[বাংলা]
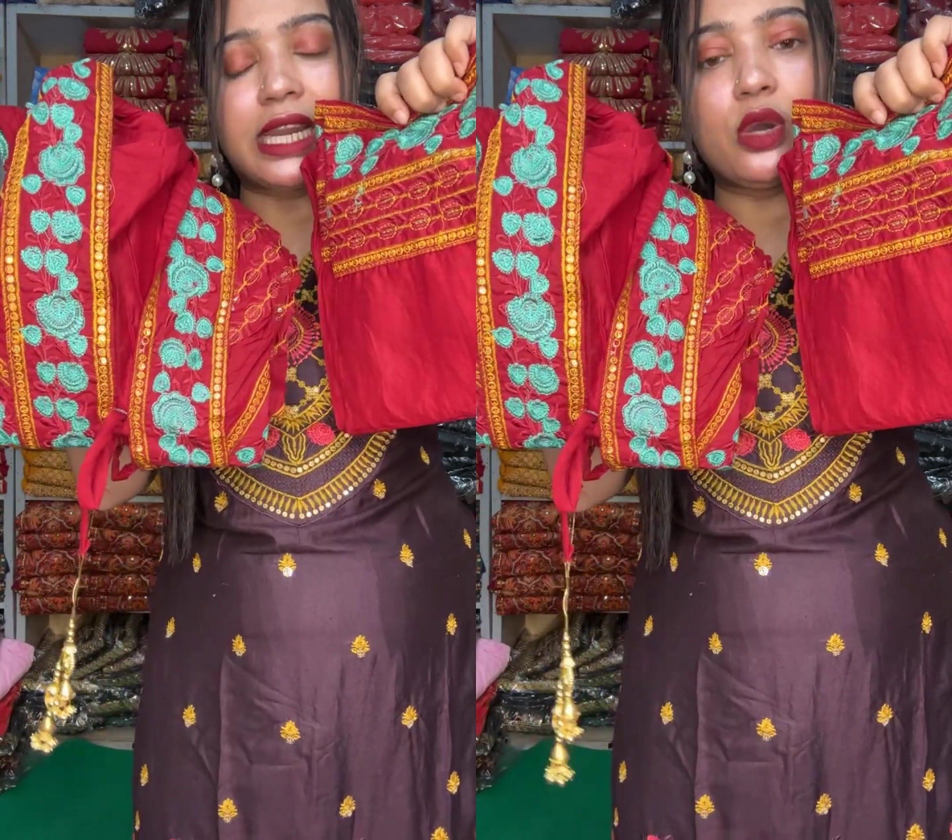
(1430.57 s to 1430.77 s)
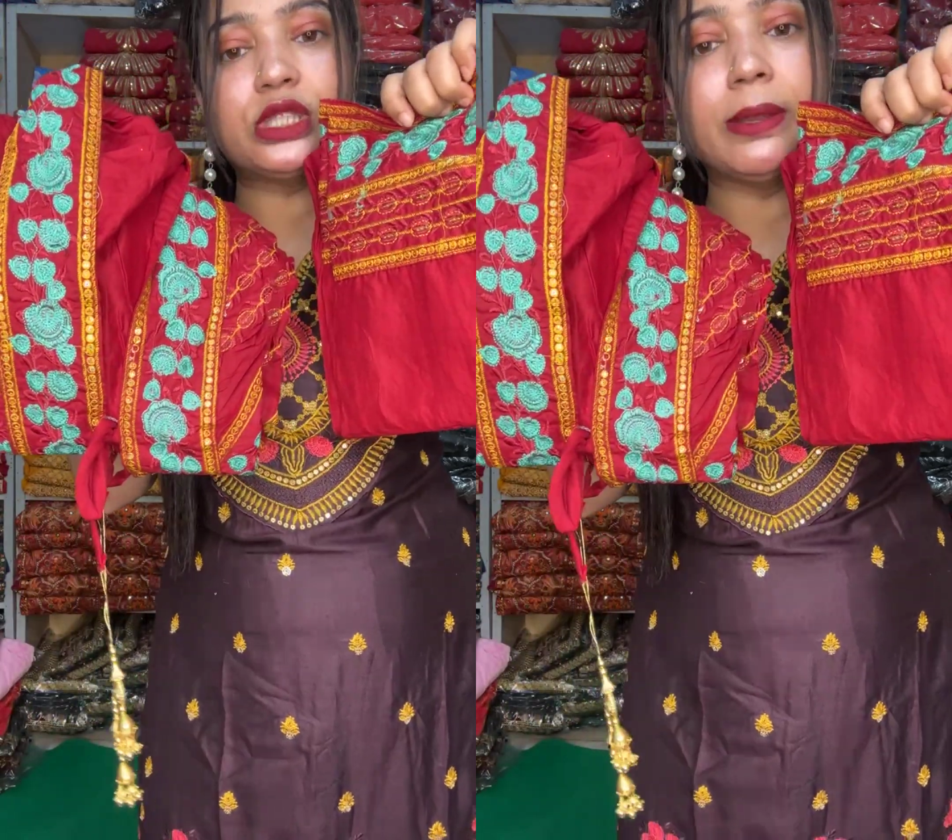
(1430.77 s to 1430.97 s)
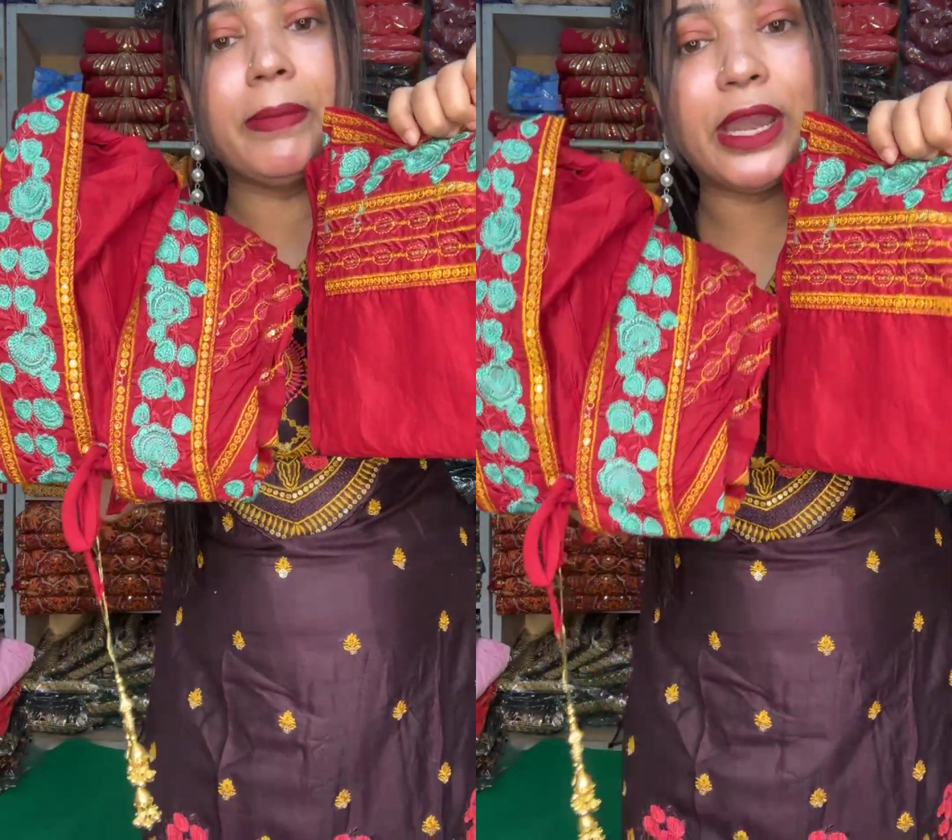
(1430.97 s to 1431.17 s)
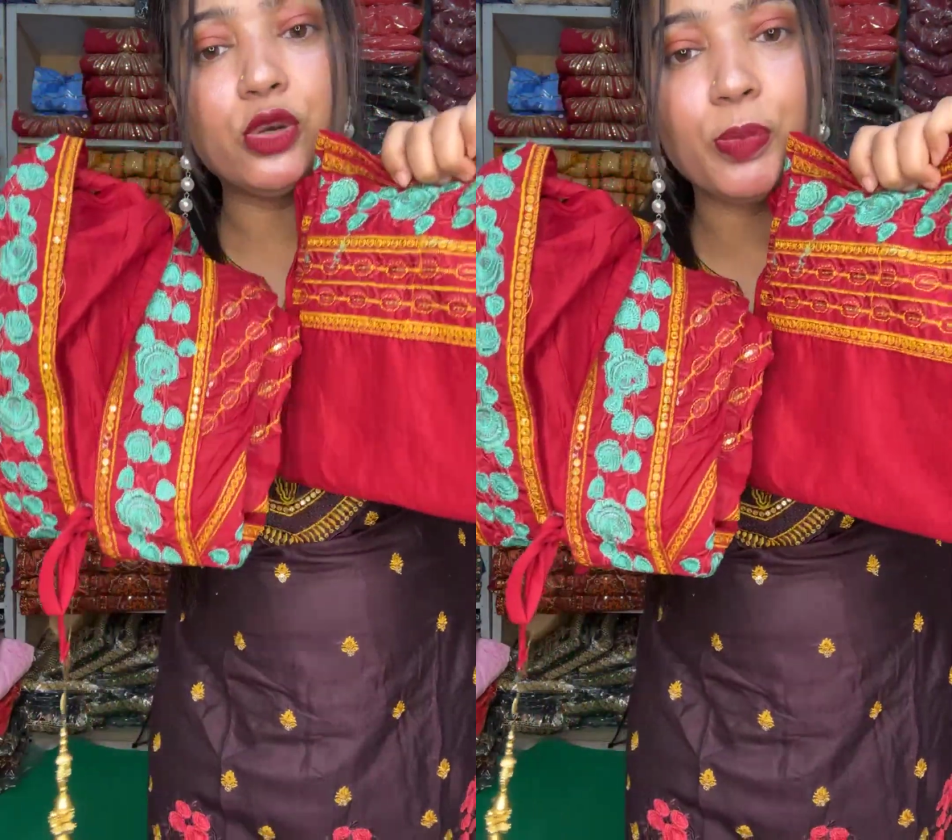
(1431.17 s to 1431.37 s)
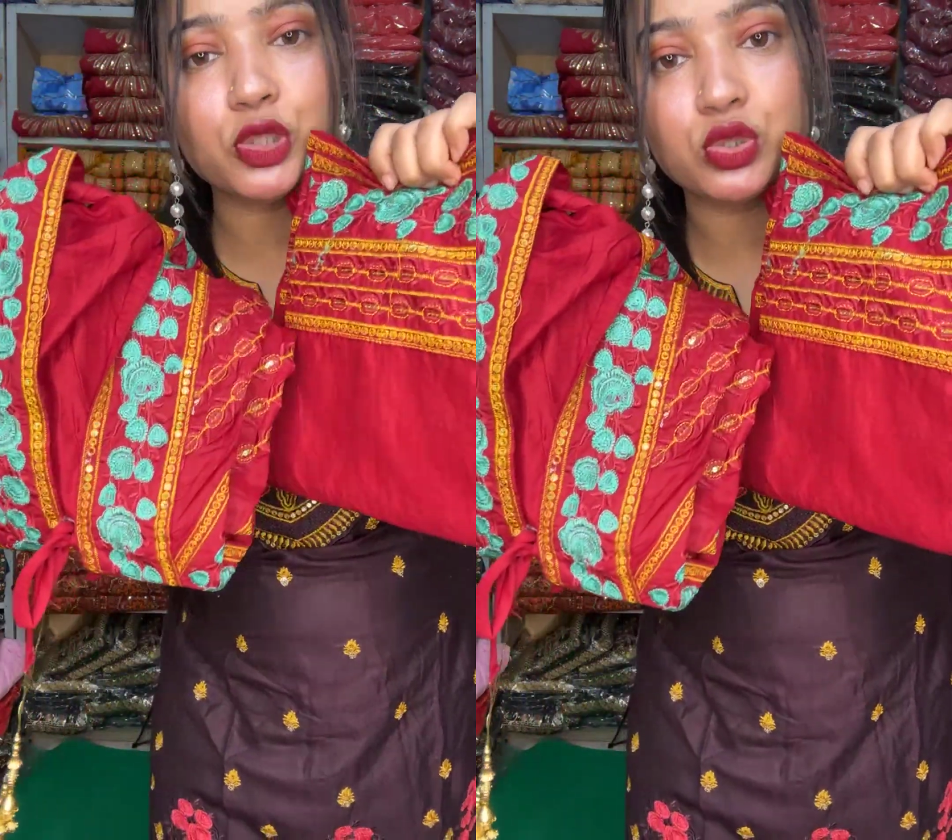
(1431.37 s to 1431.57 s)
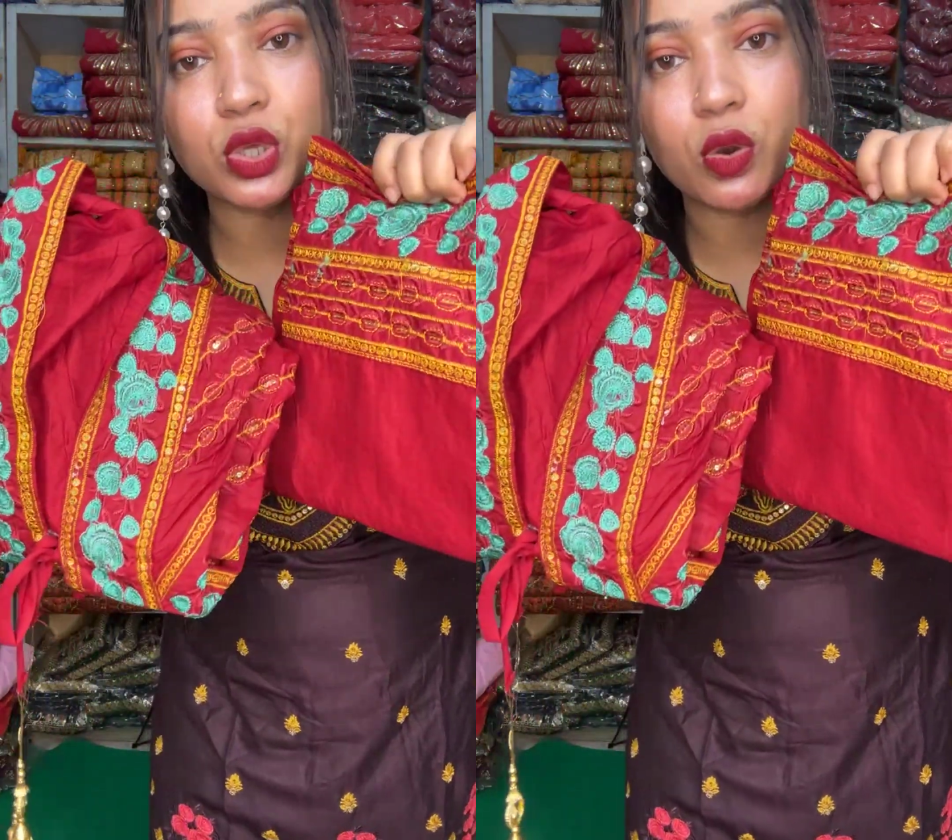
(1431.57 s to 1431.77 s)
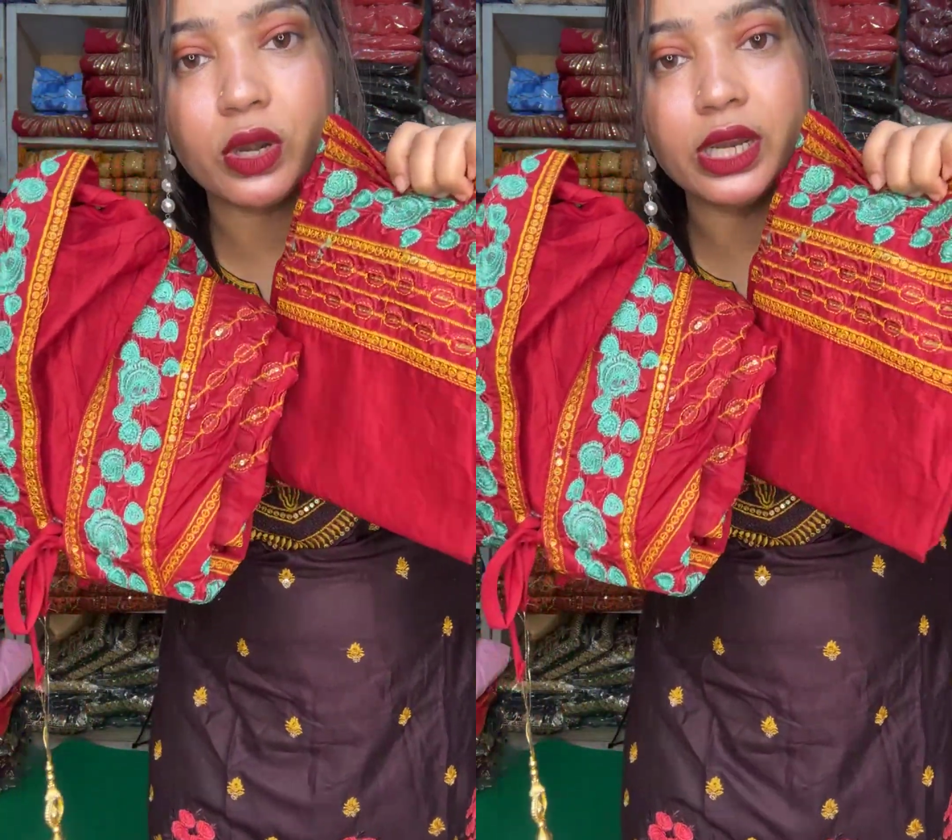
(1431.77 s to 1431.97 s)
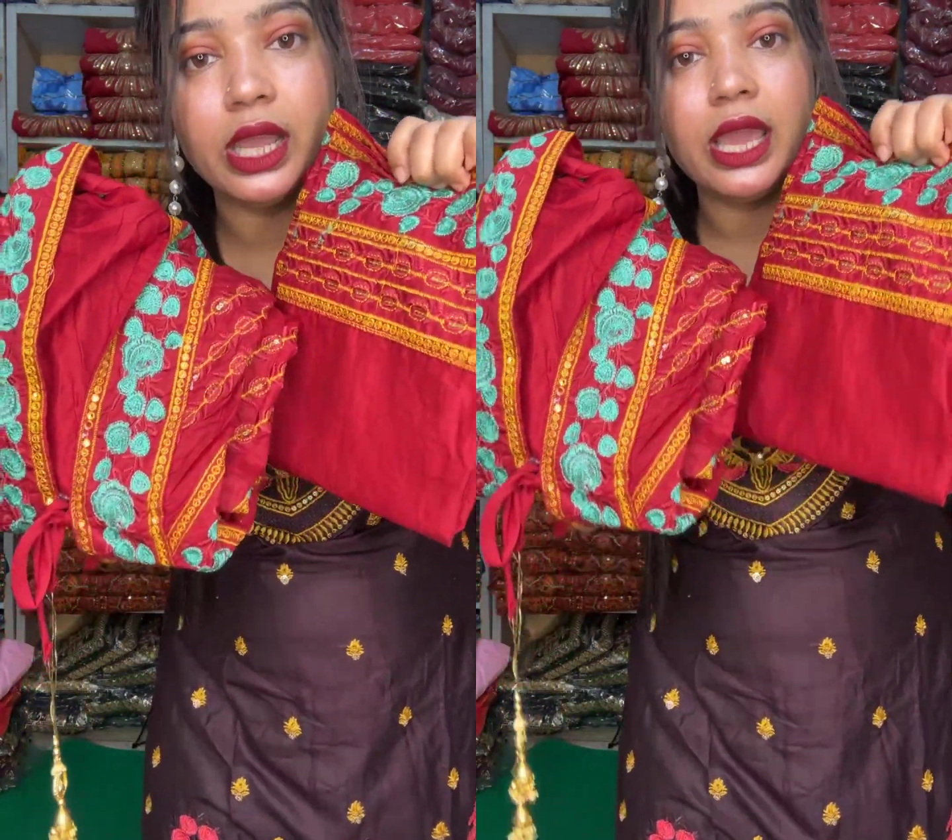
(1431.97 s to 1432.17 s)
যারা হচ্ছে মেরুন পছন্দ
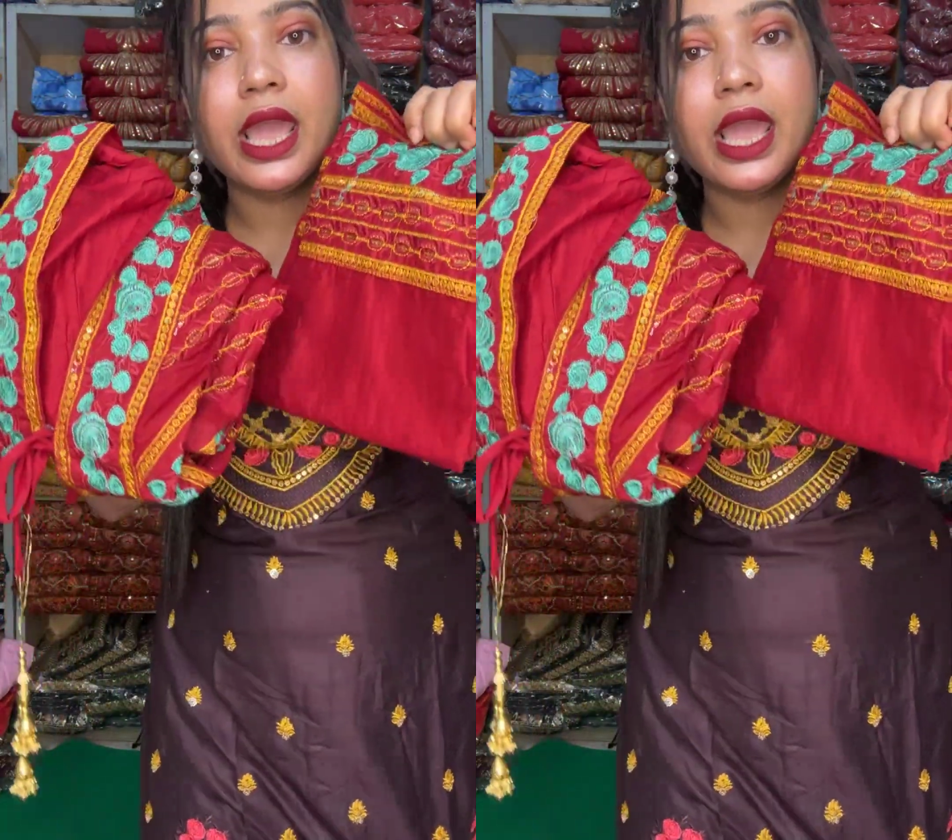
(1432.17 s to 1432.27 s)
করেন